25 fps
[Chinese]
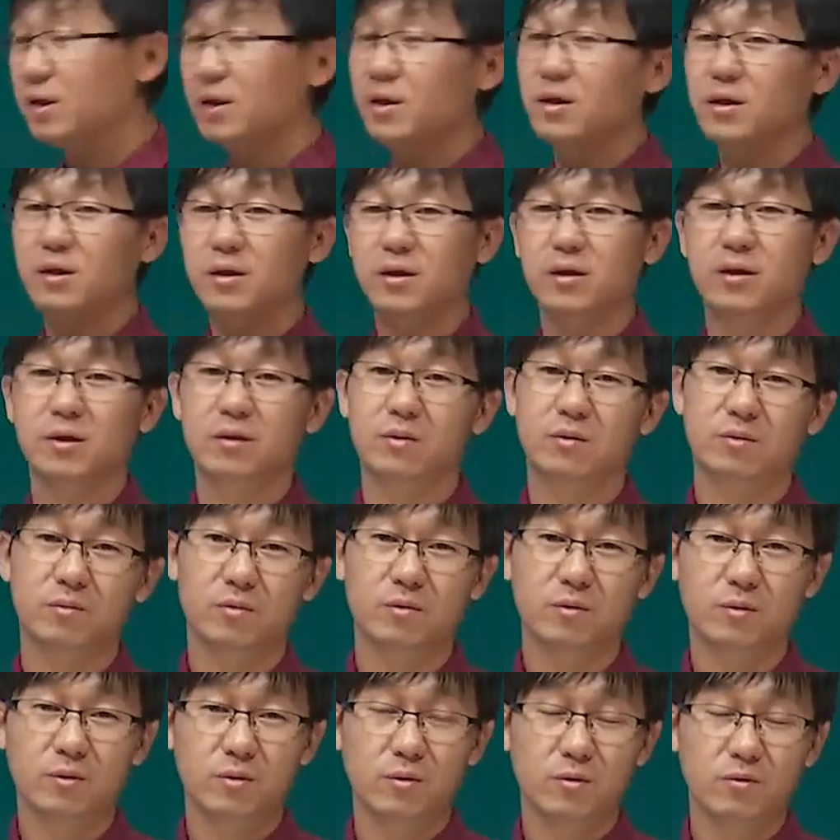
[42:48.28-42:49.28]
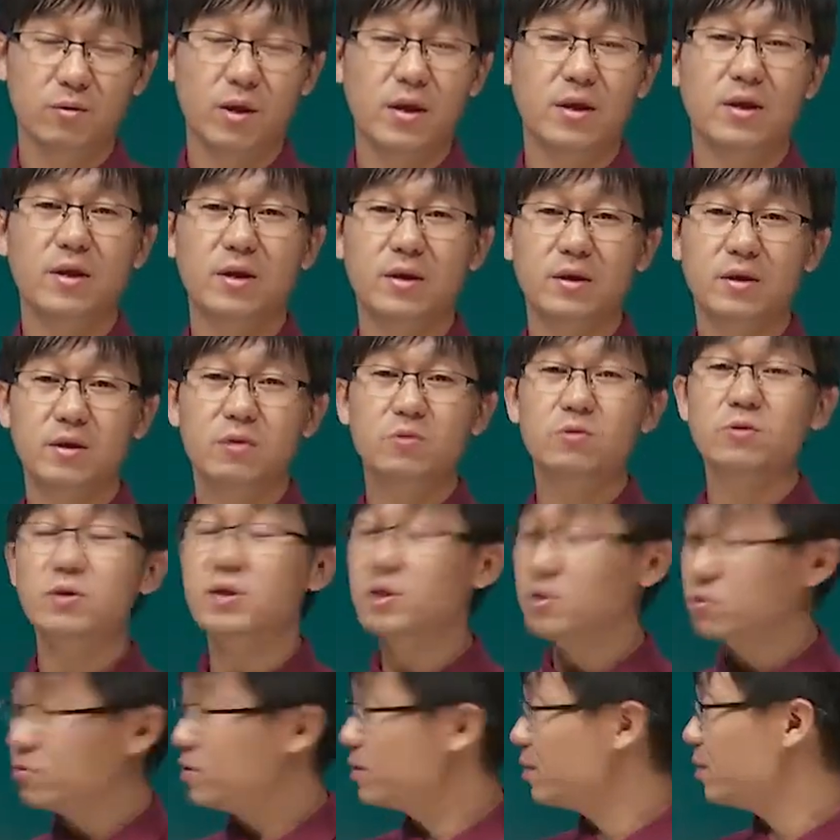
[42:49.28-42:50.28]
的嗯原因，由于
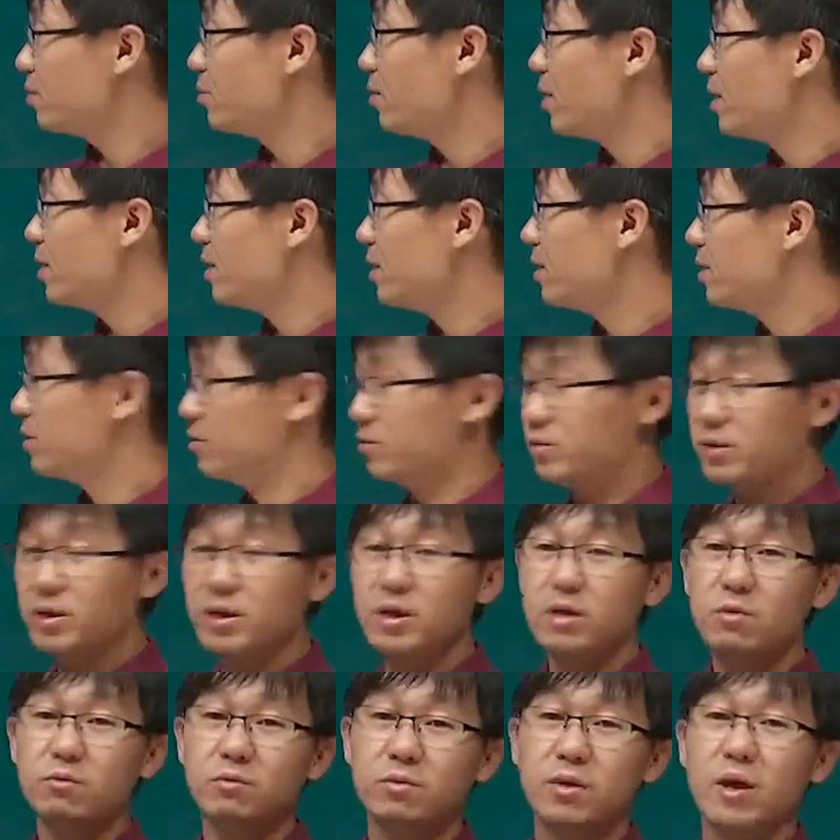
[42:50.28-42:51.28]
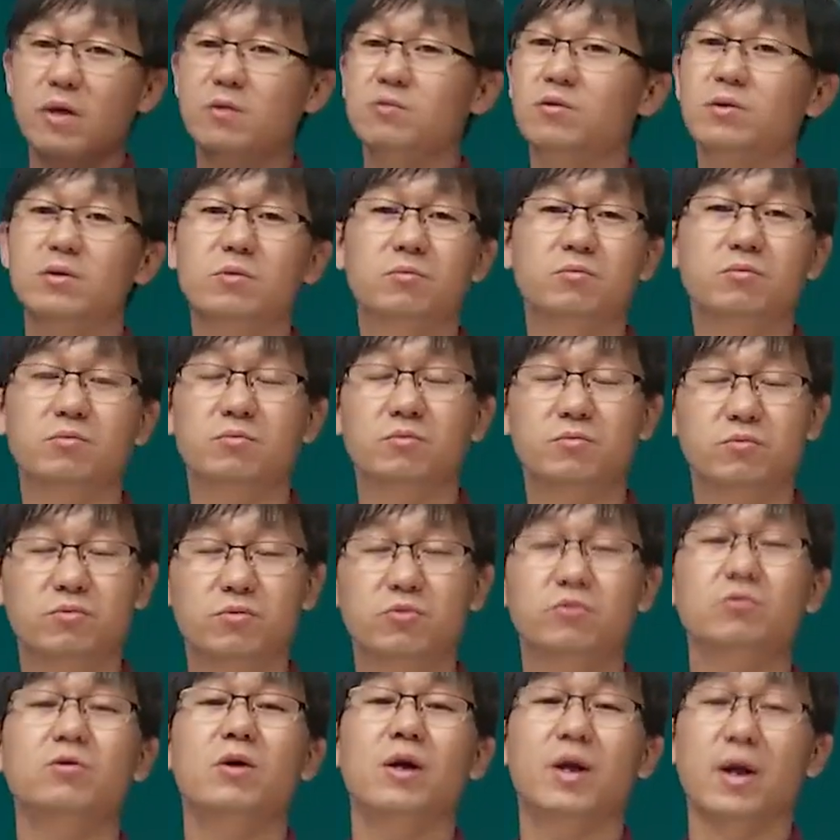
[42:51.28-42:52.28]
清算的原因，有些业务干脆就
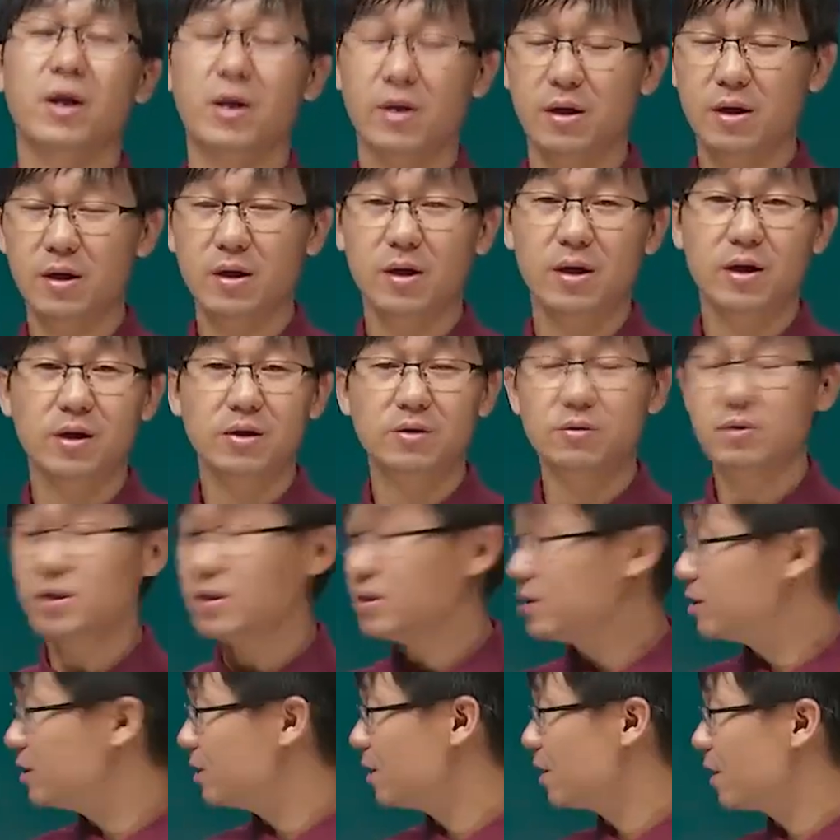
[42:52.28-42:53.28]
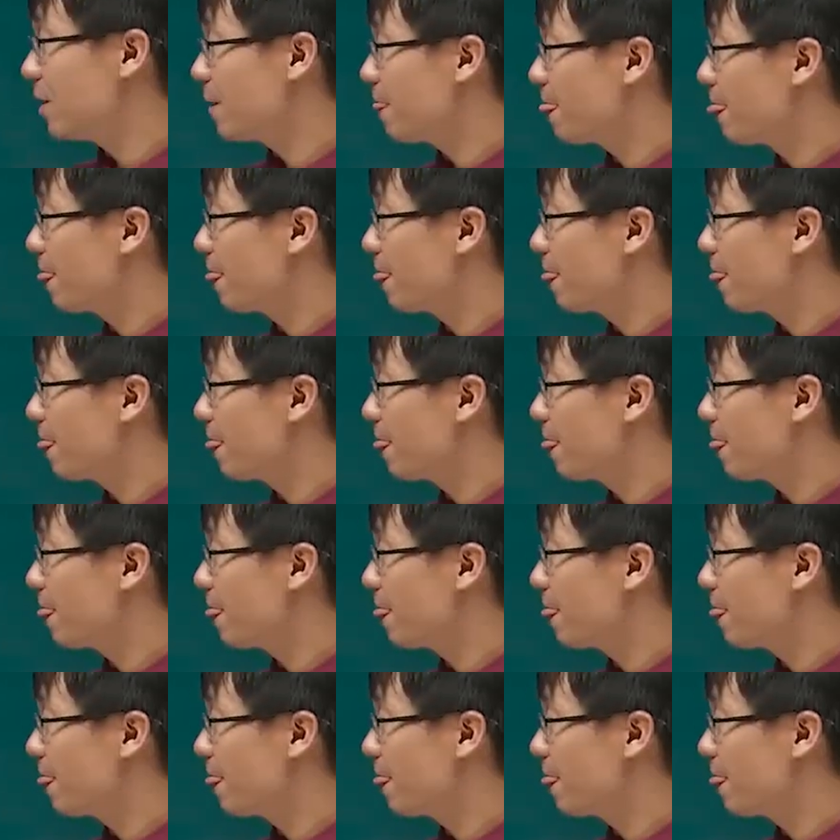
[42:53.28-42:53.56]
不做了啊，就停止了。